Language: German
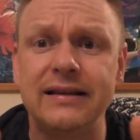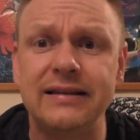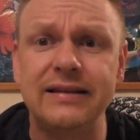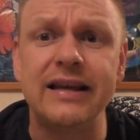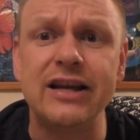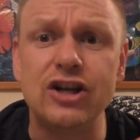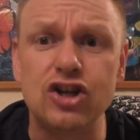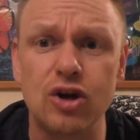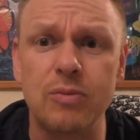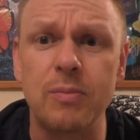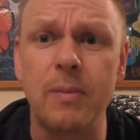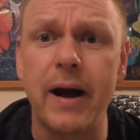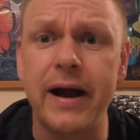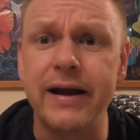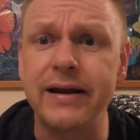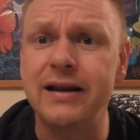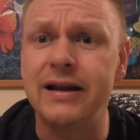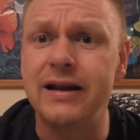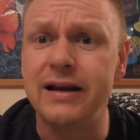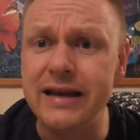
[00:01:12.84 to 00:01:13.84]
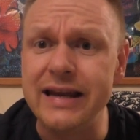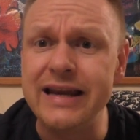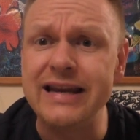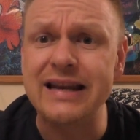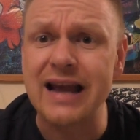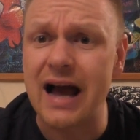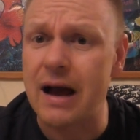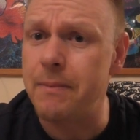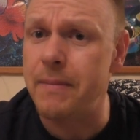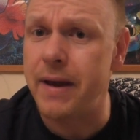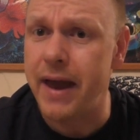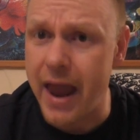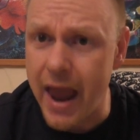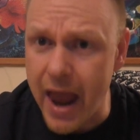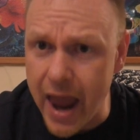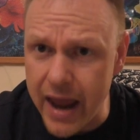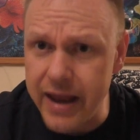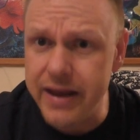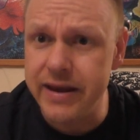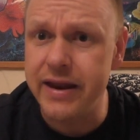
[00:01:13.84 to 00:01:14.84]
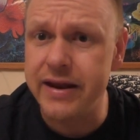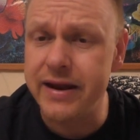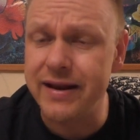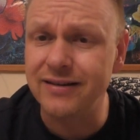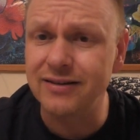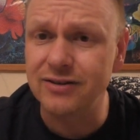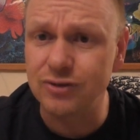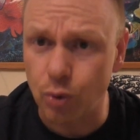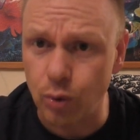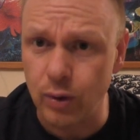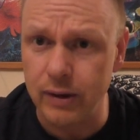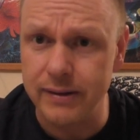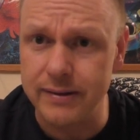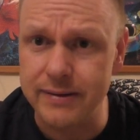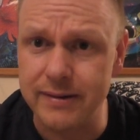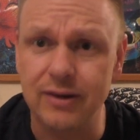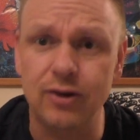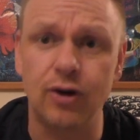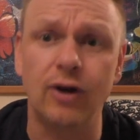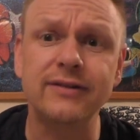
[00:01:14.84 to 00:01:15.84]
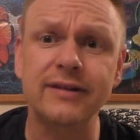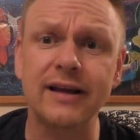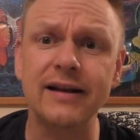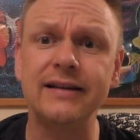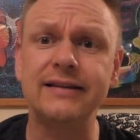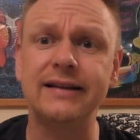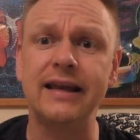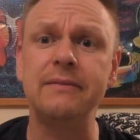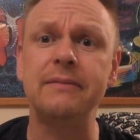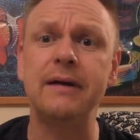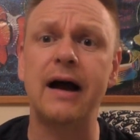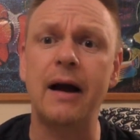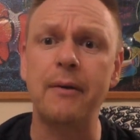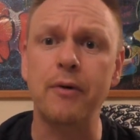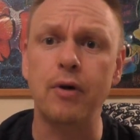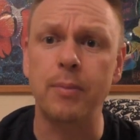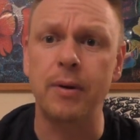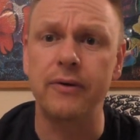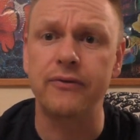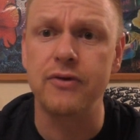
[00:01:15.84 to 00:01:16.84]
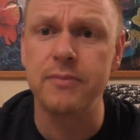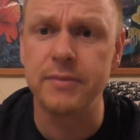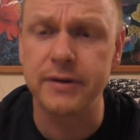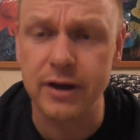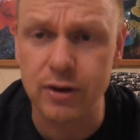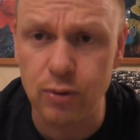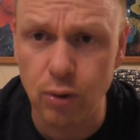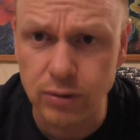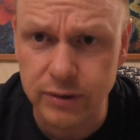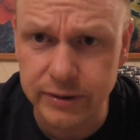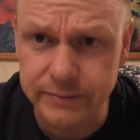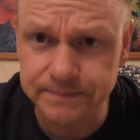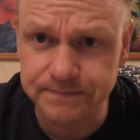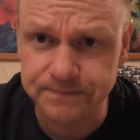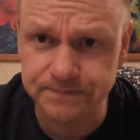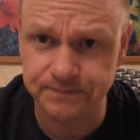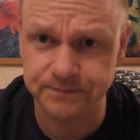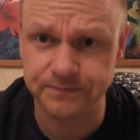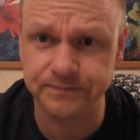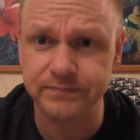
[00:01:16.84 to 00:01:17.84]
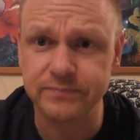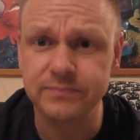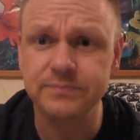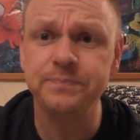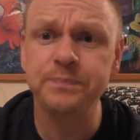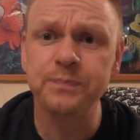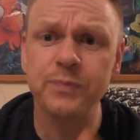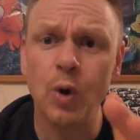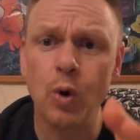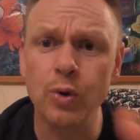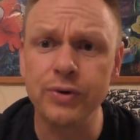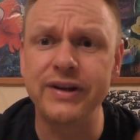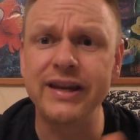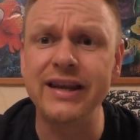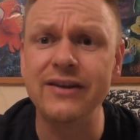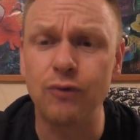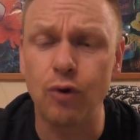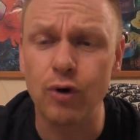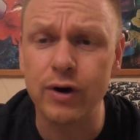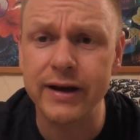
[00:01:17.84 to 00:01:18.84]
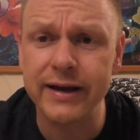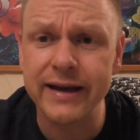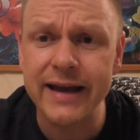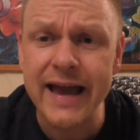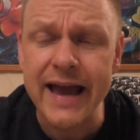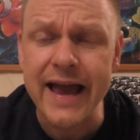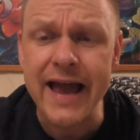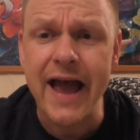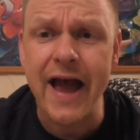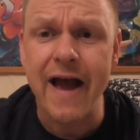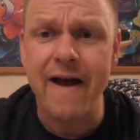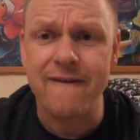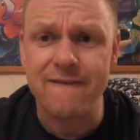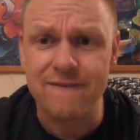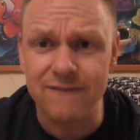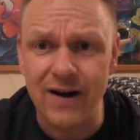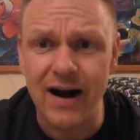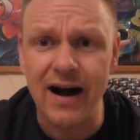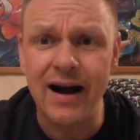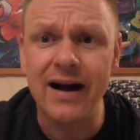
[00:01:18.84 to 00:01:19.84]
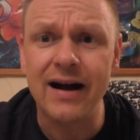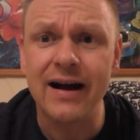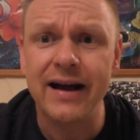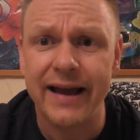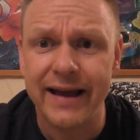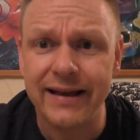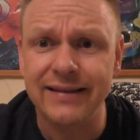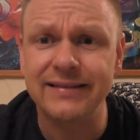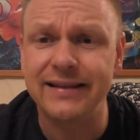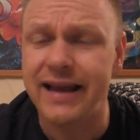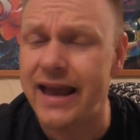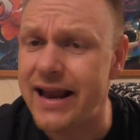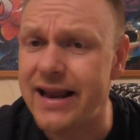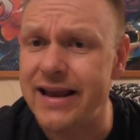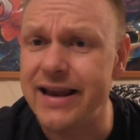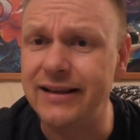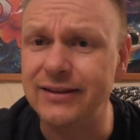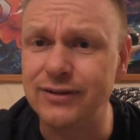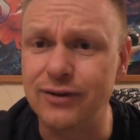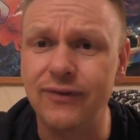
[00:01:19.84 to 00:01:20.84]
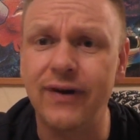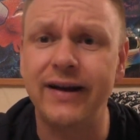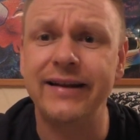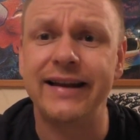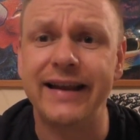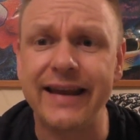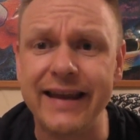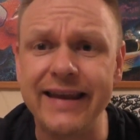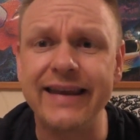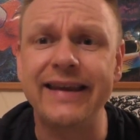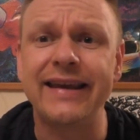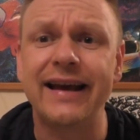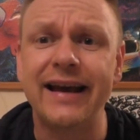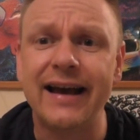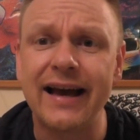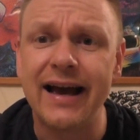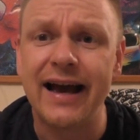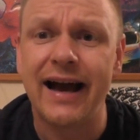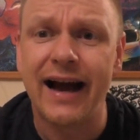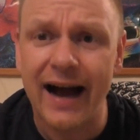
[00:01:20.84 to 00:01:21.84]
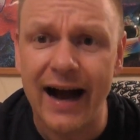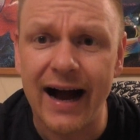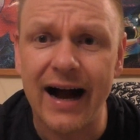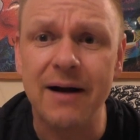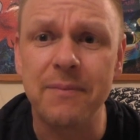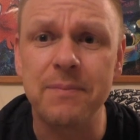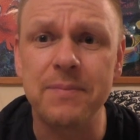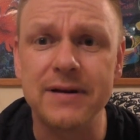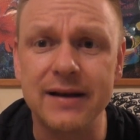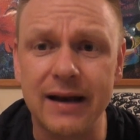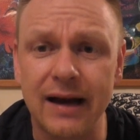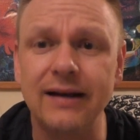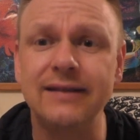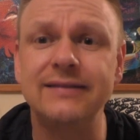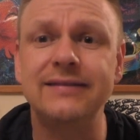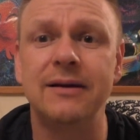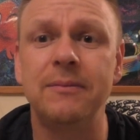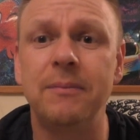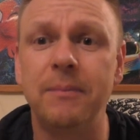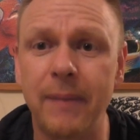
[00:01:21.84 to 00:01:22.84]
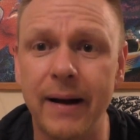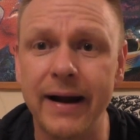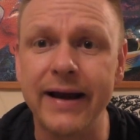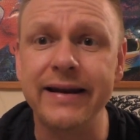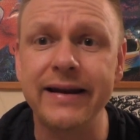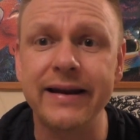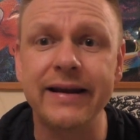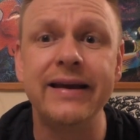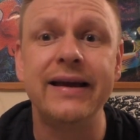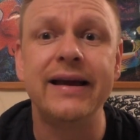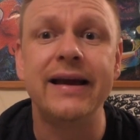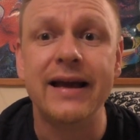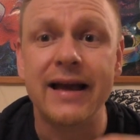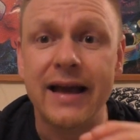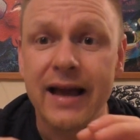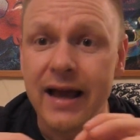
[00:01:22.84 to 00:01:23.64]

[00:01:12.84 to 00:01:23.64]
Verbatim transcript: sehe ich schon mal ein Licht am Ende des Tunnels. Trotz alledem habe ich ein paar Filme geguckt und die Woche war es endlich soweit. Ich habe langsam meine